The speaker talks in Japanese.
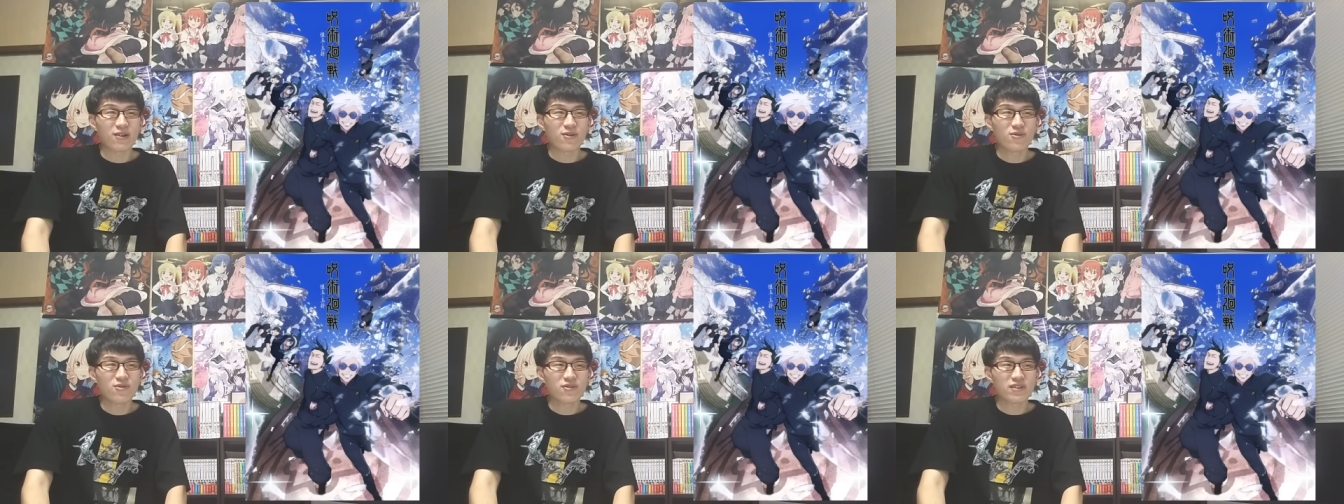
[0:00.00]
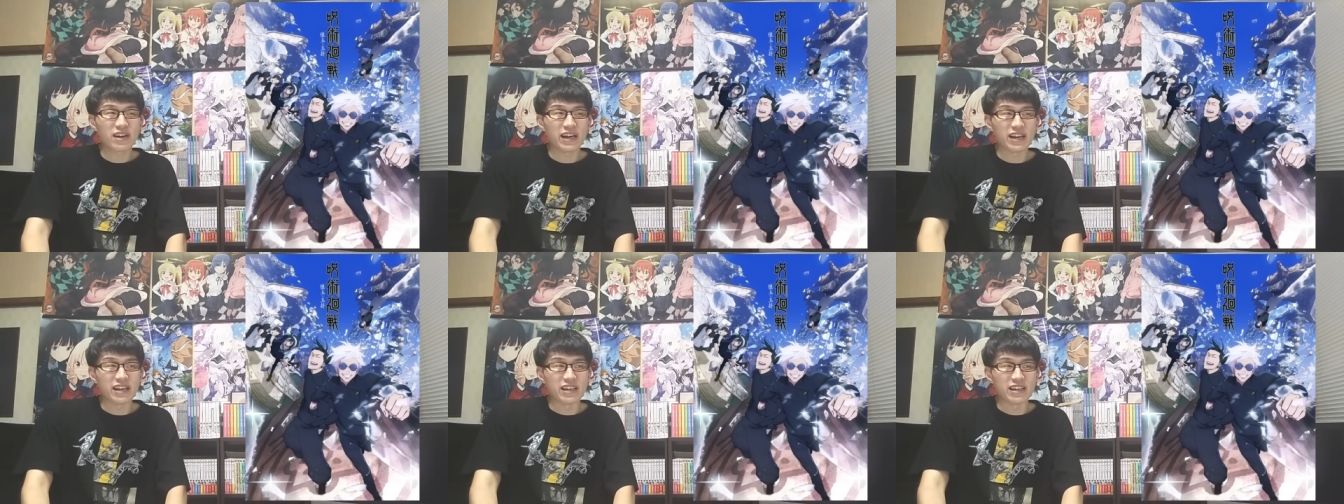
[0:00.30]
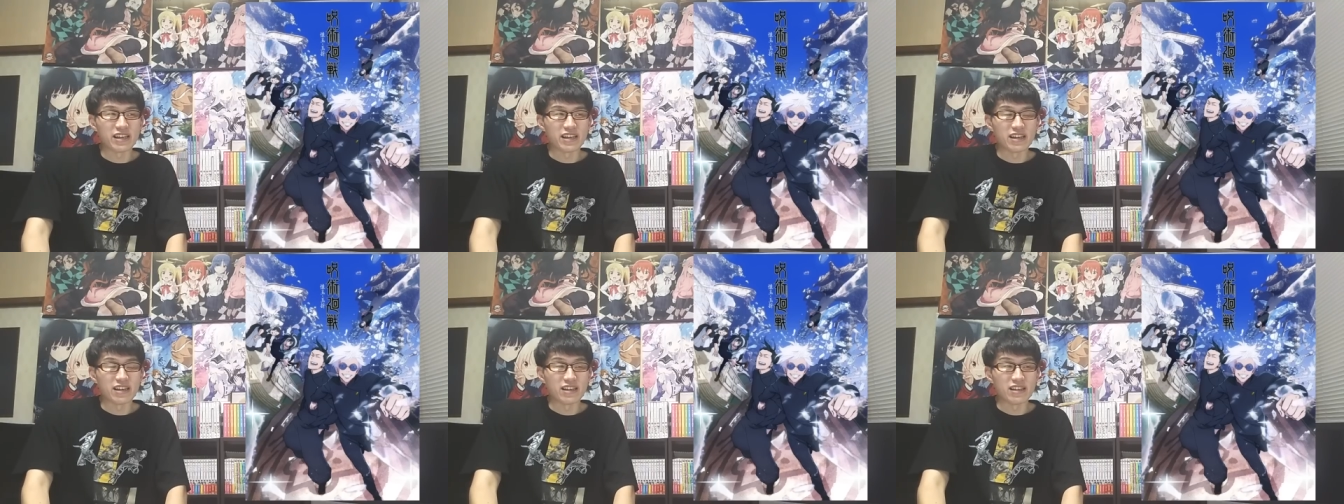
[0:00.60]
今
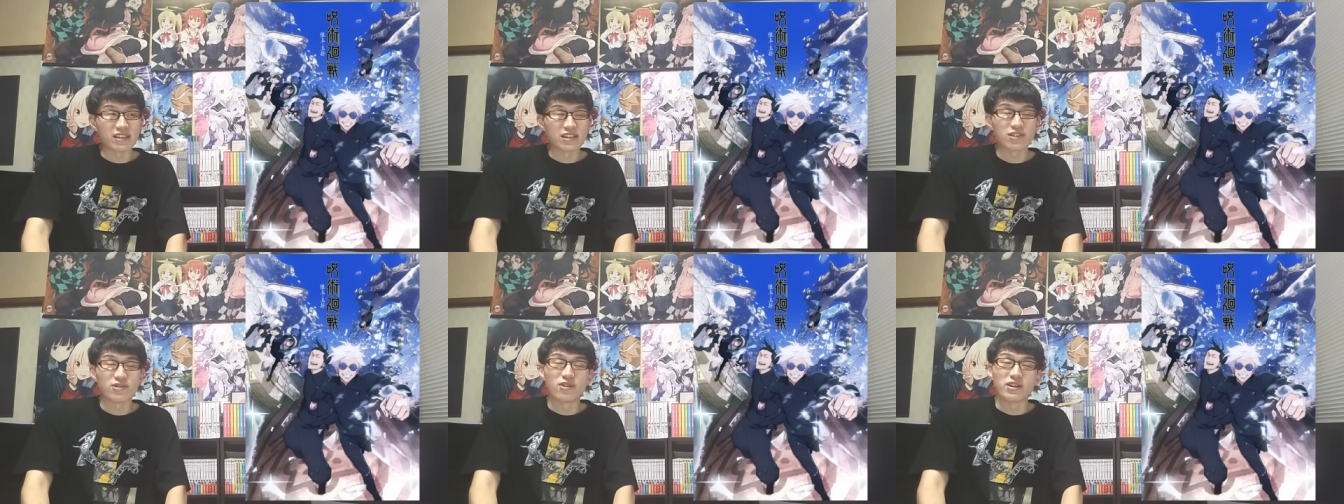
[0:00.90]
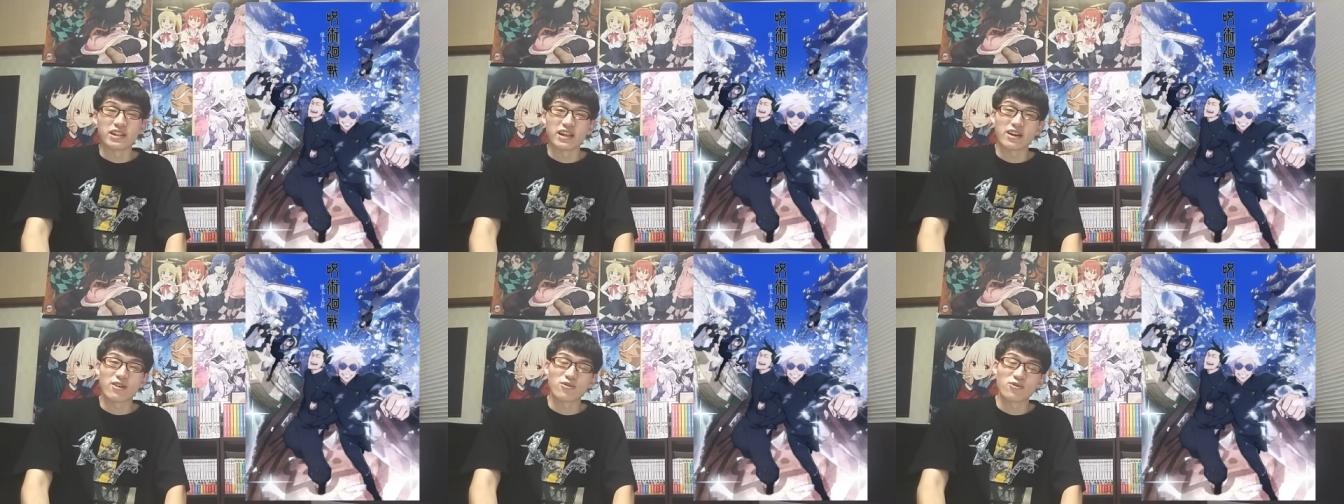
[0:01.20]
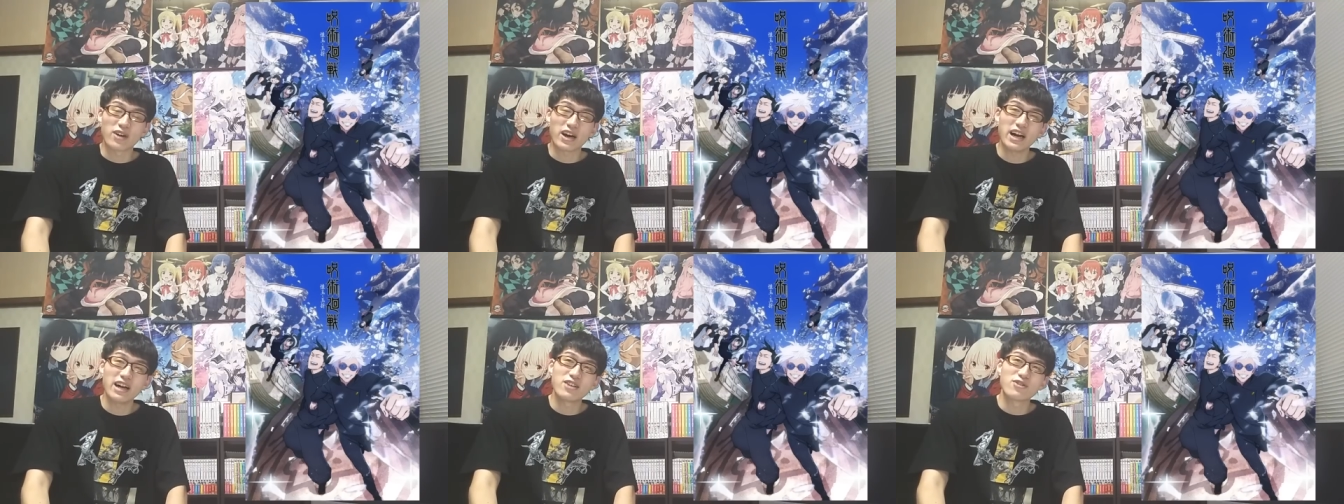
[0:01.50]
回っていうのはねこ
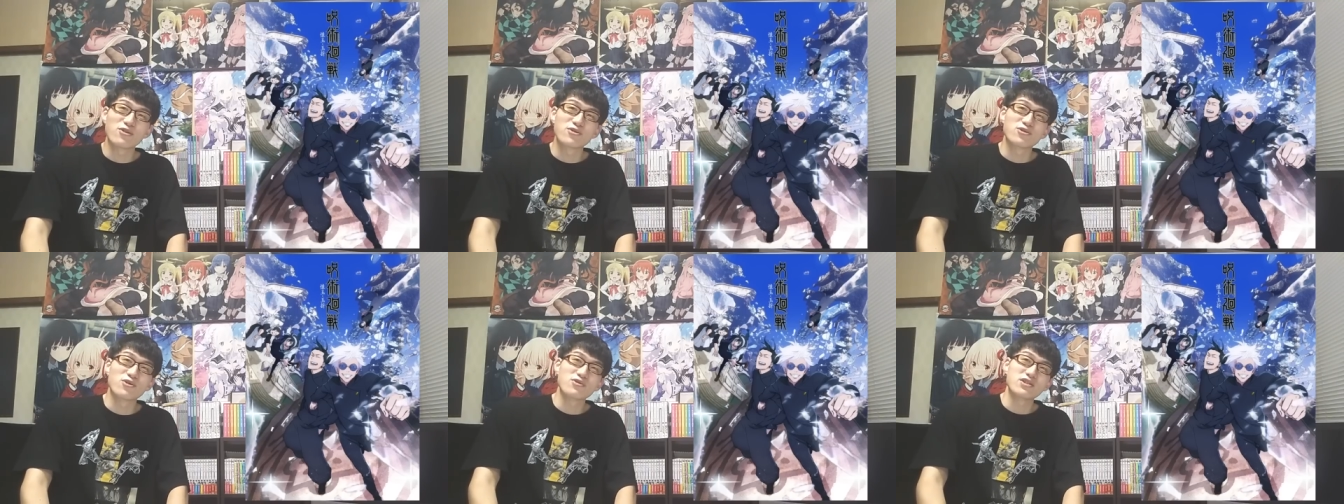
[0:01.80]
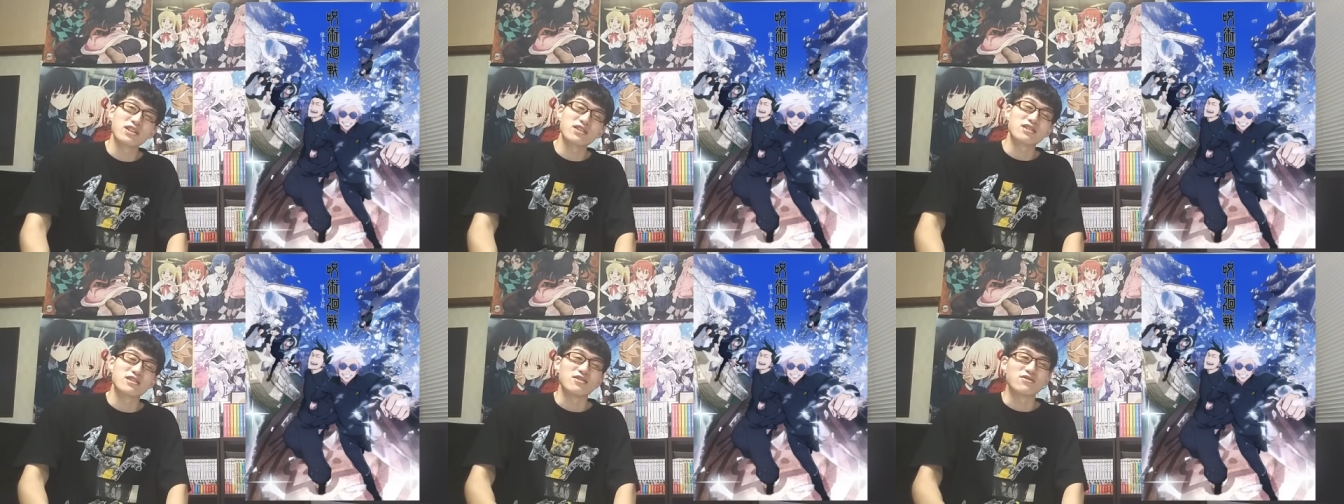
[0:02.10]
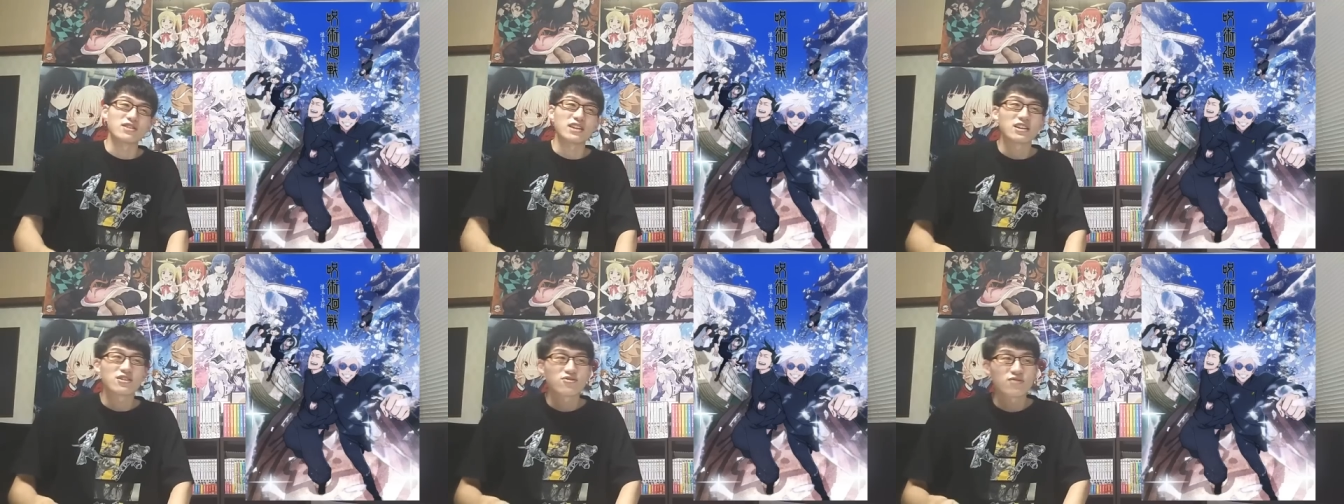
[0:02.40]
の「開局玉説」っ
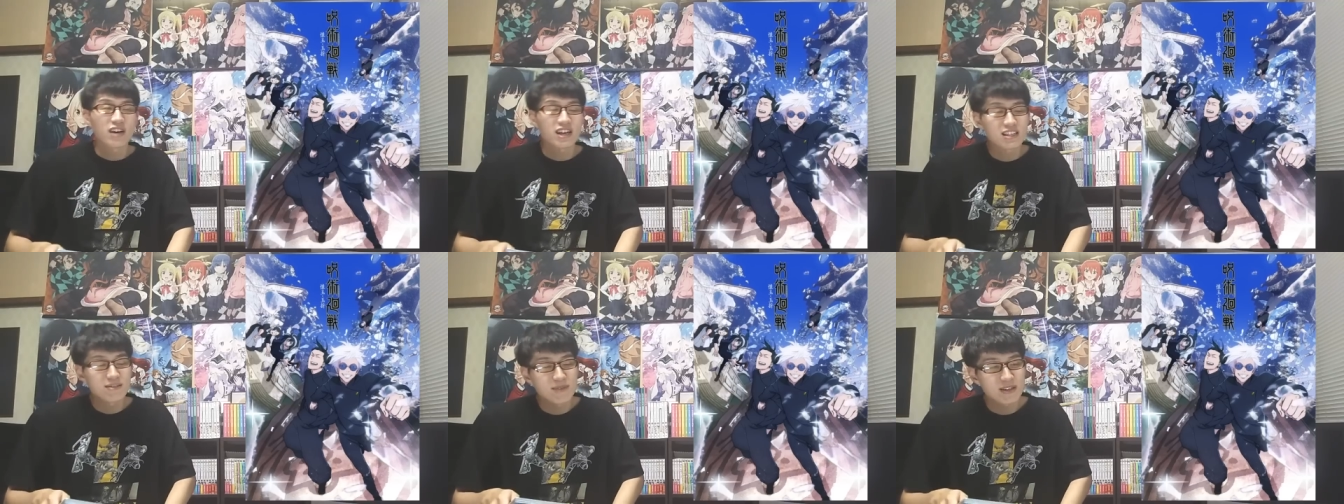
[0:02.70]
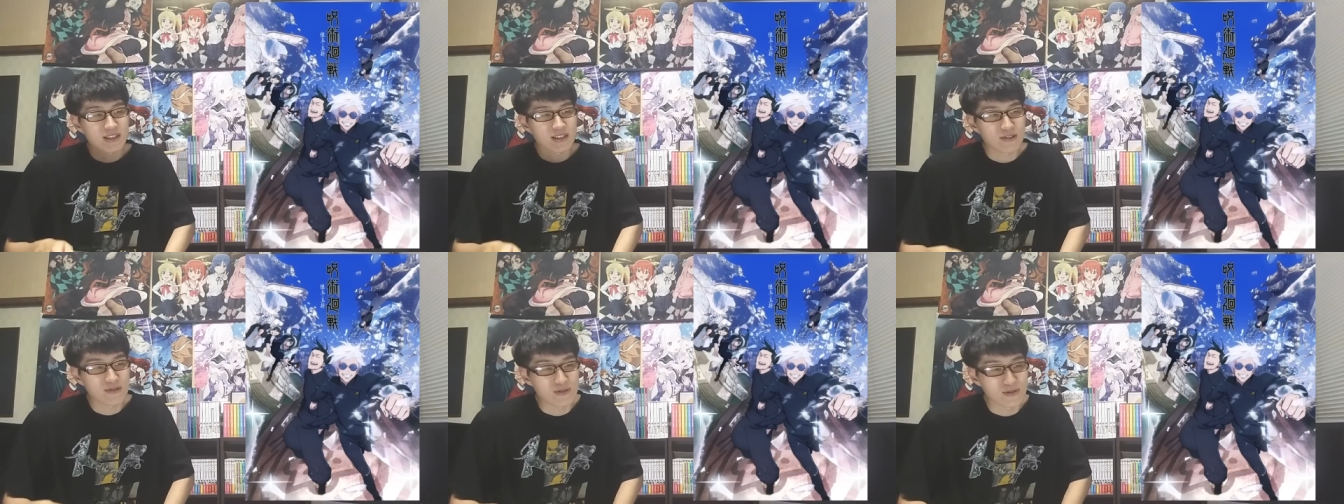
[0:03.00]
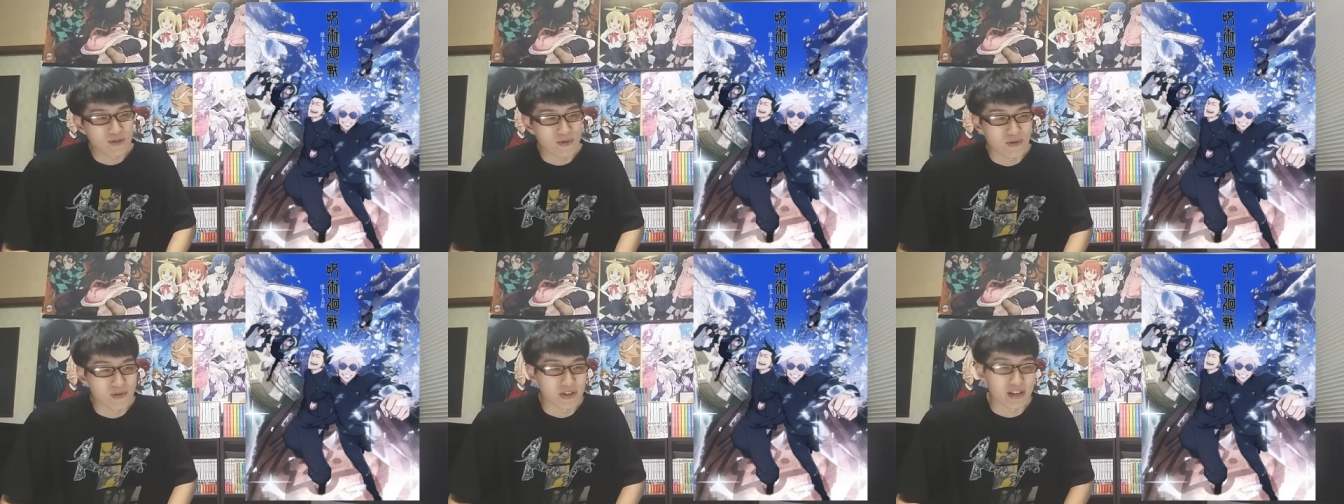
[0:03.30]
て最初の始まってく
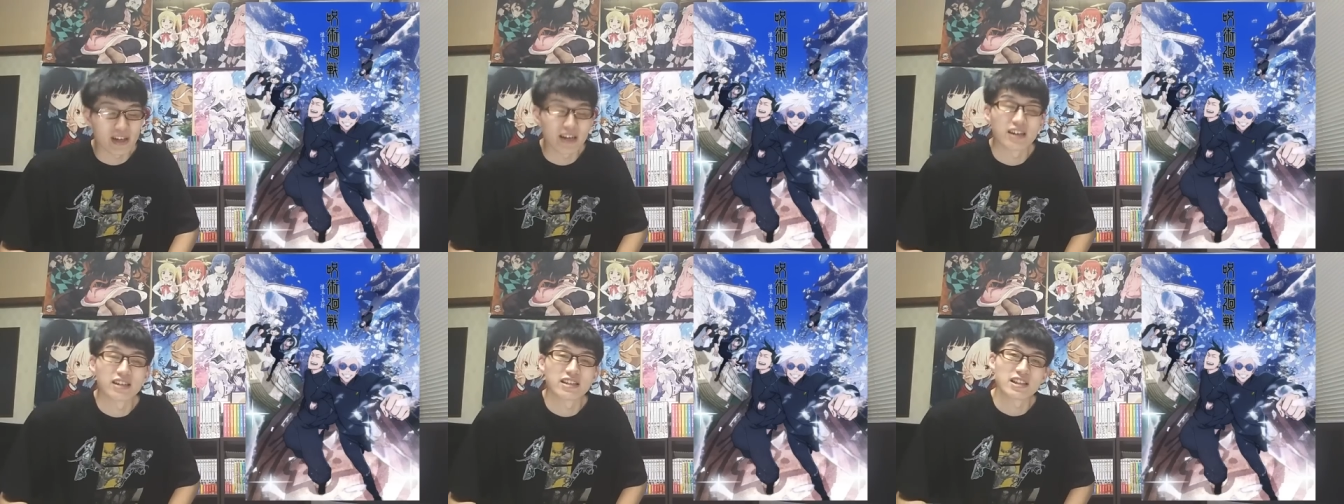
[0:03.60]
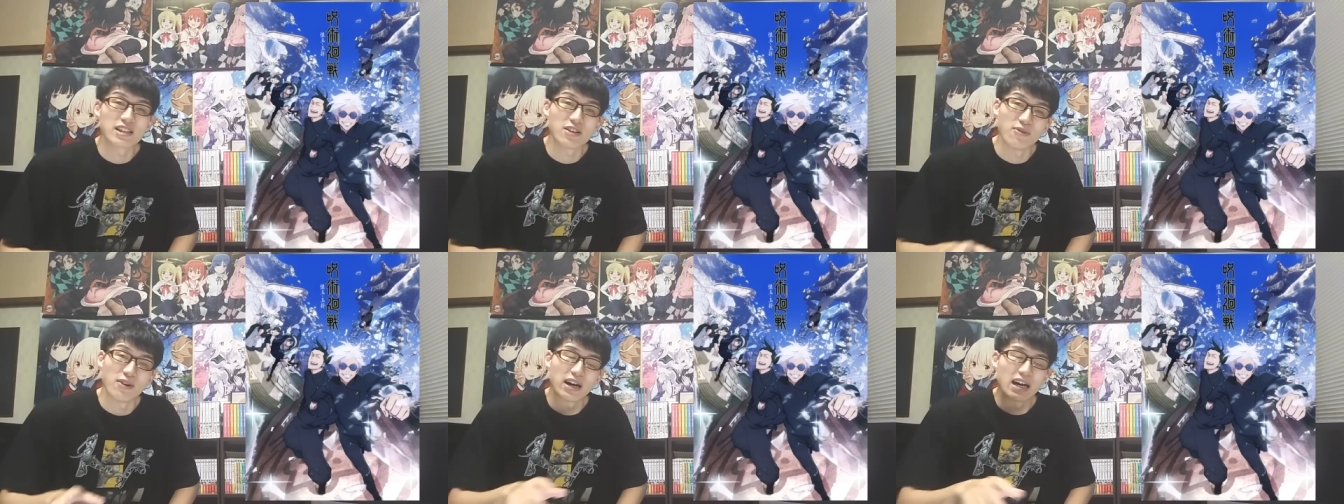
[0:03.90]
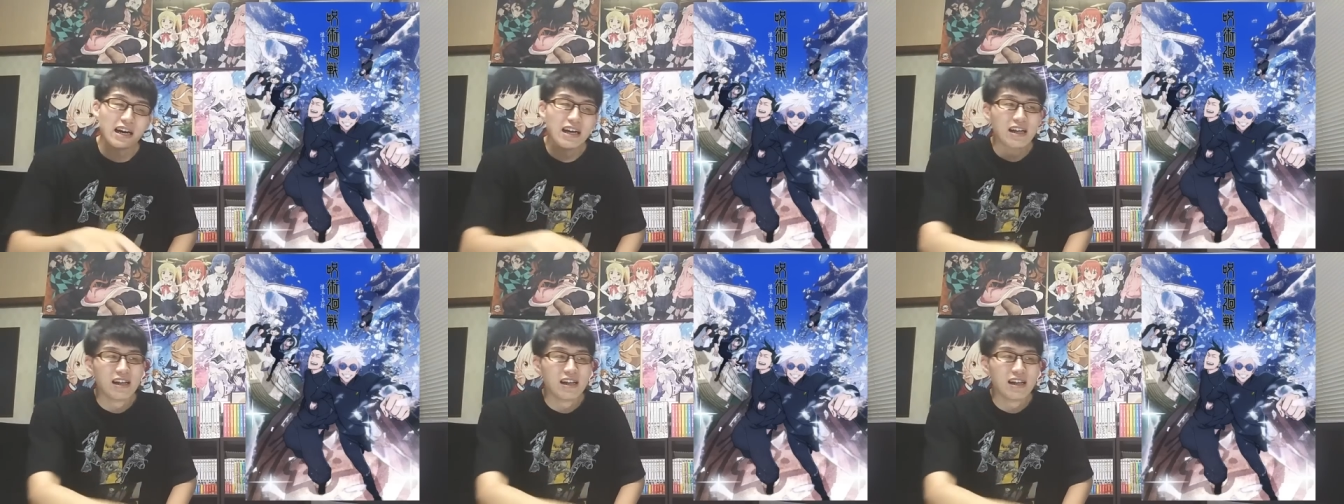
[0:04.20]
るところに関しては